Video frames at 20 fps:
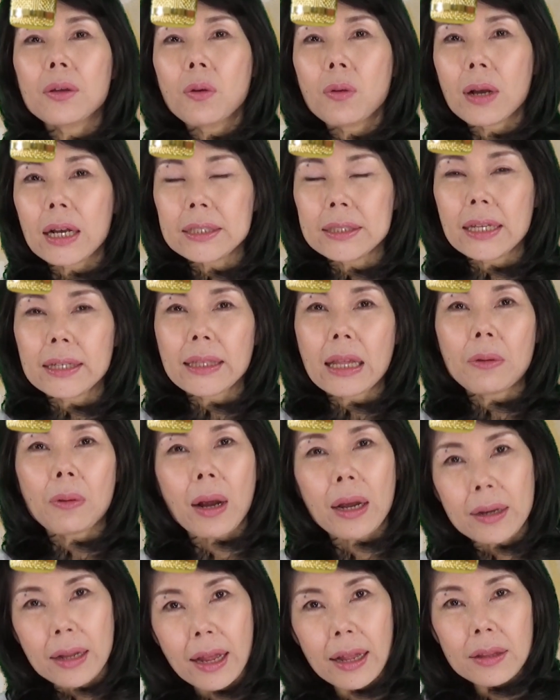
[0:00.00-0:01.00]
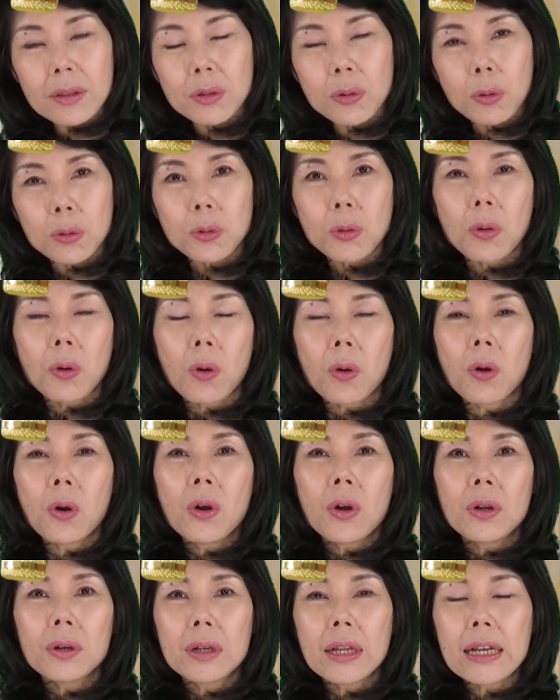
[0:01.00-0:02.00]
いを犯してきたのかなってこと
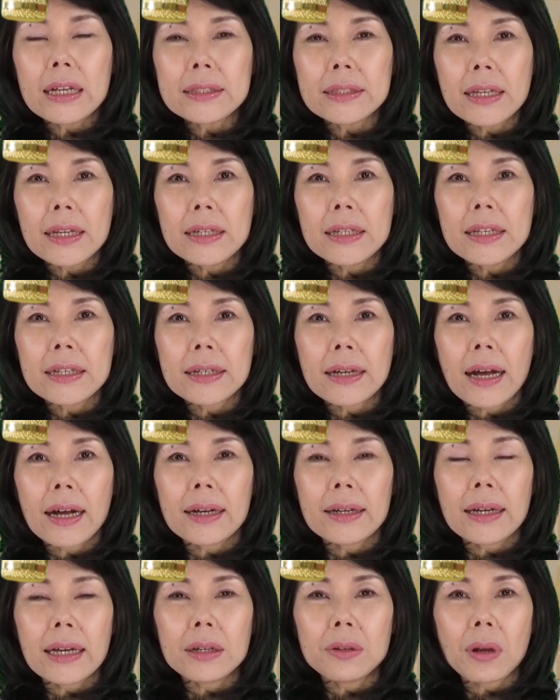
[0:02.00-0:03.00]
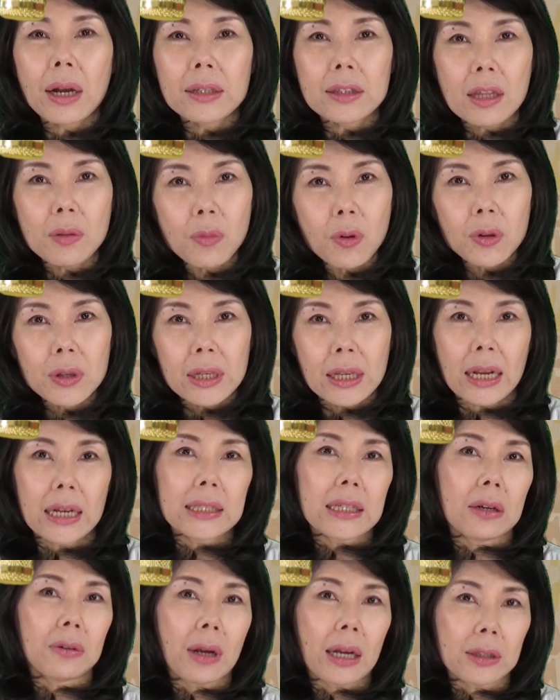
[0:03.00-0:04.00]
を冷静に考える方もい
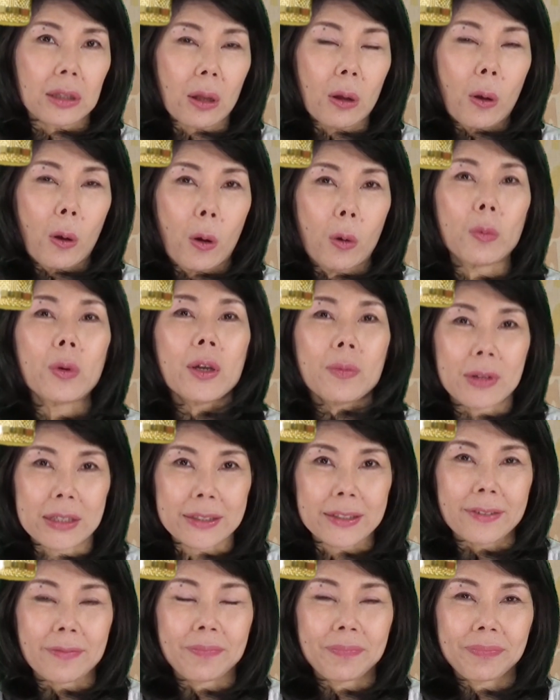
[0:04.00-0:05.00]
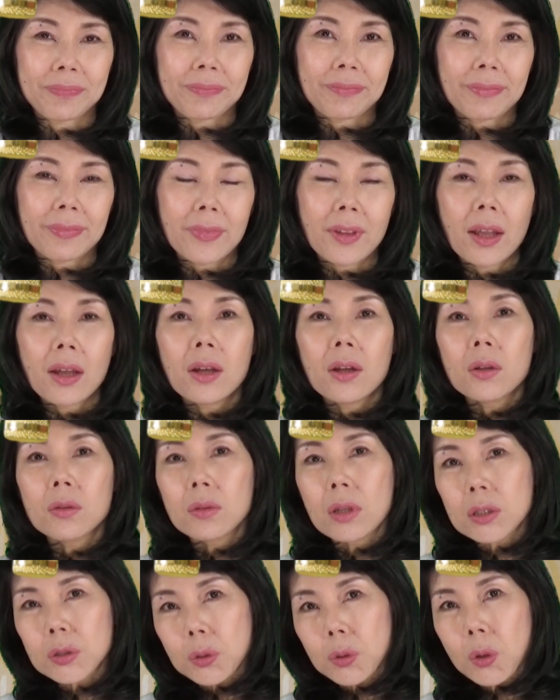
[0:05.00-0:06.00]
らっしゃるかと思います。
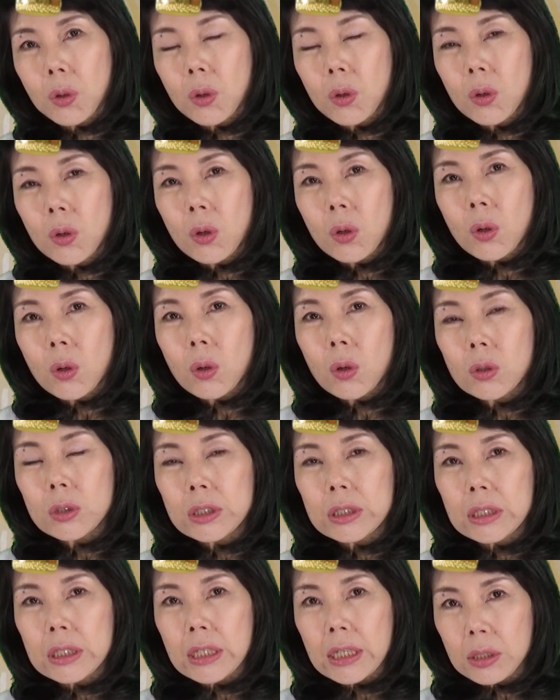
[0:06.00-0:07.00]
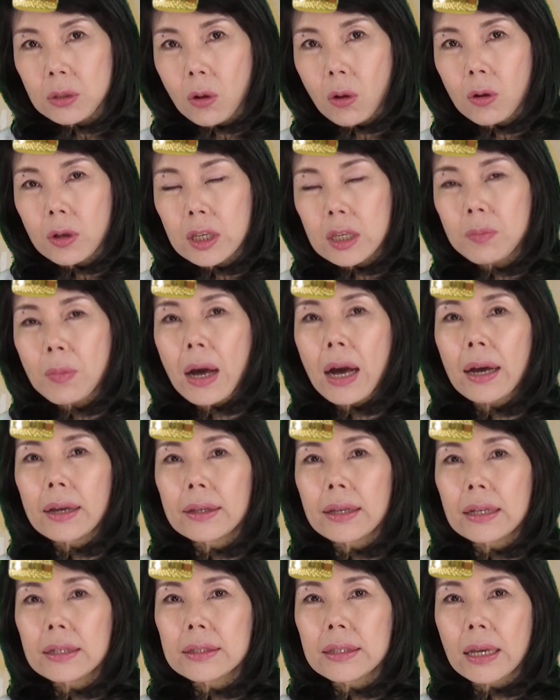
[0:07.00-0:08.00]
でそのシード今
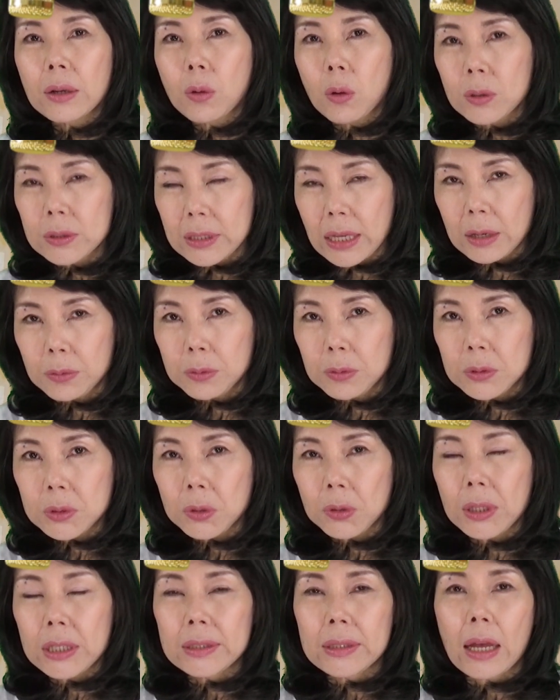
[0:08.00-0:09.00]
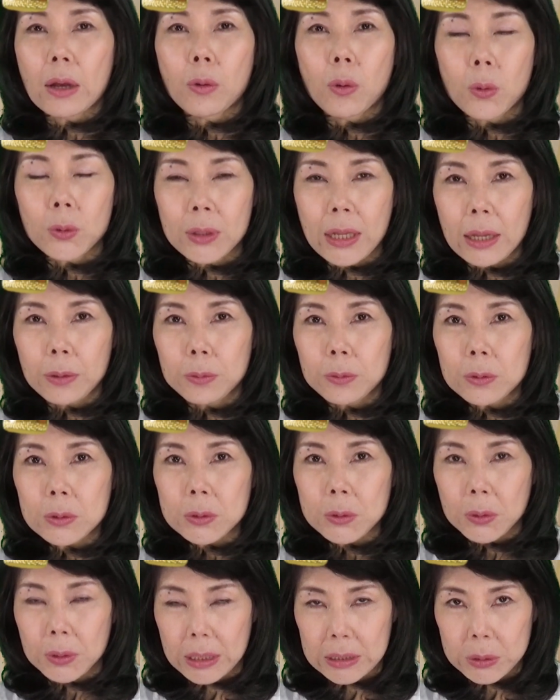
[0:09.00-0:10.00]
現在国際紛争ですか国内紛
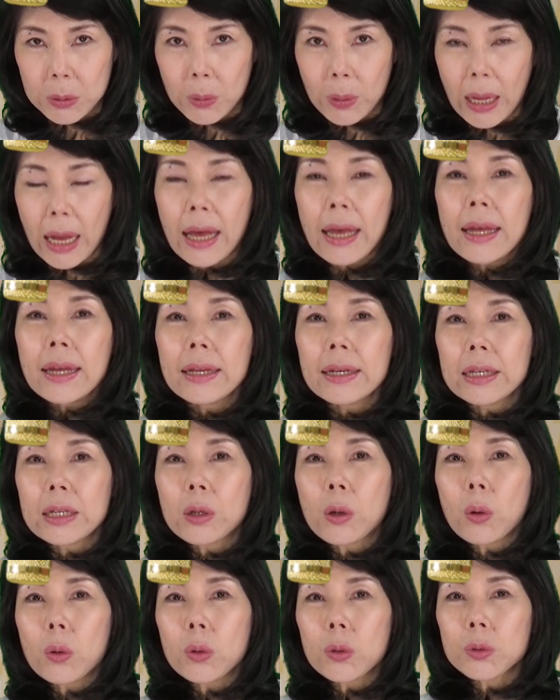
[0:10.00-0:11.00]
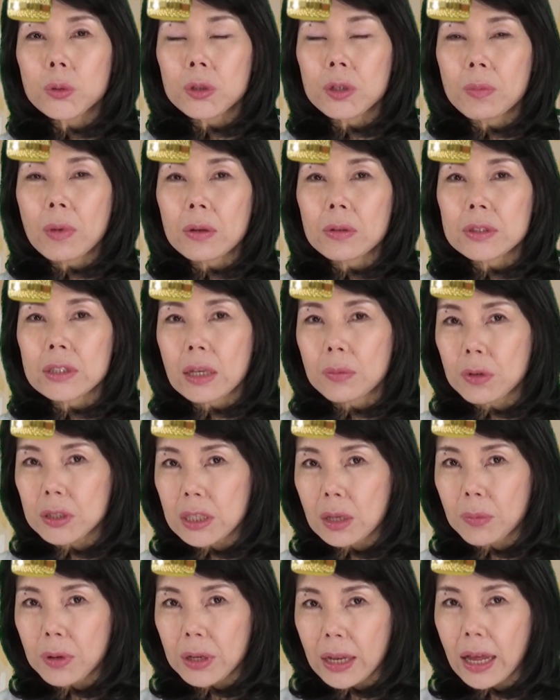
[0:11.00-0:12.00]
争ですとか日本を取り巻くさ
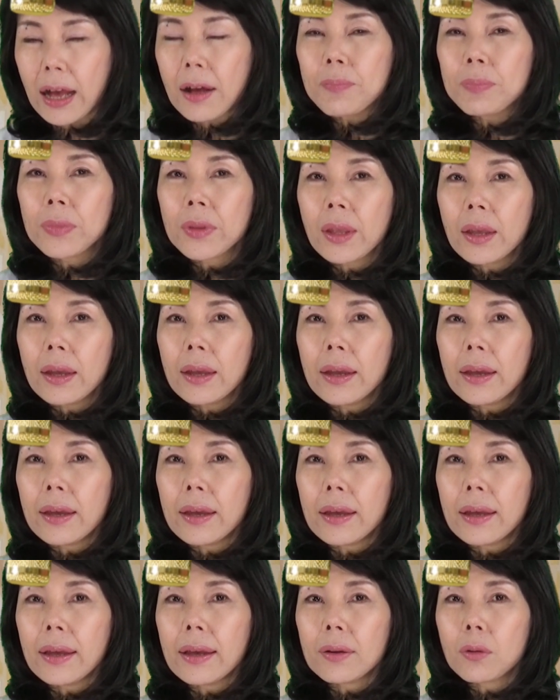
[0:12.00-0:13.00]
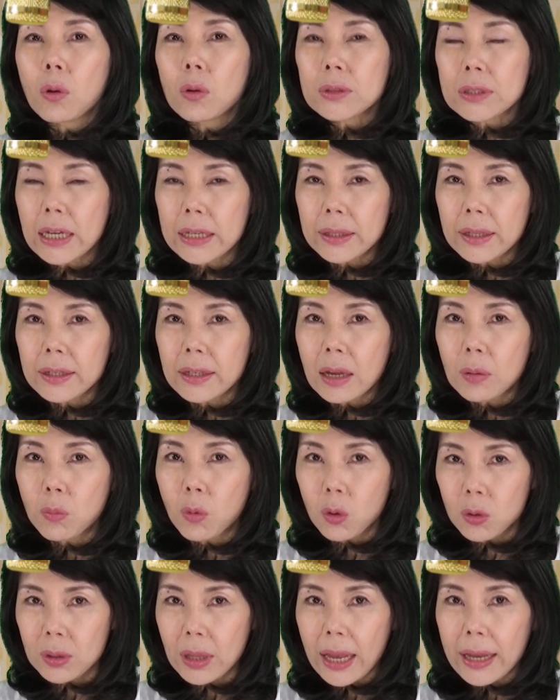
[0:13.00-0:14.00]
まざまな、えー、国際的な
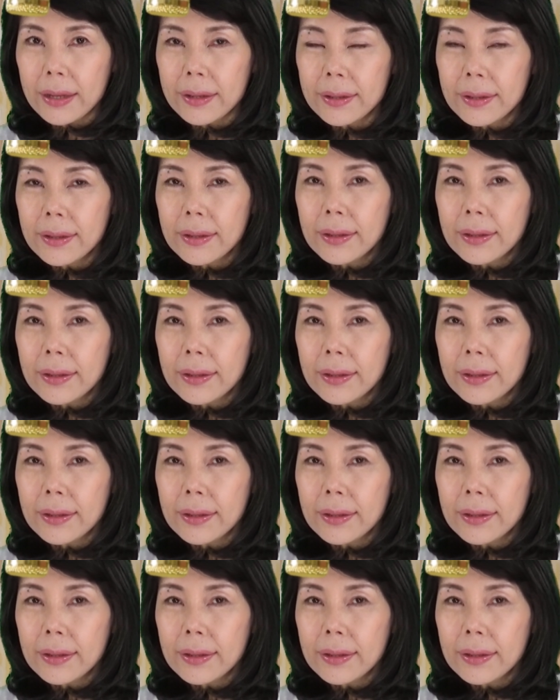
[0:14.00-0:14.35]
問題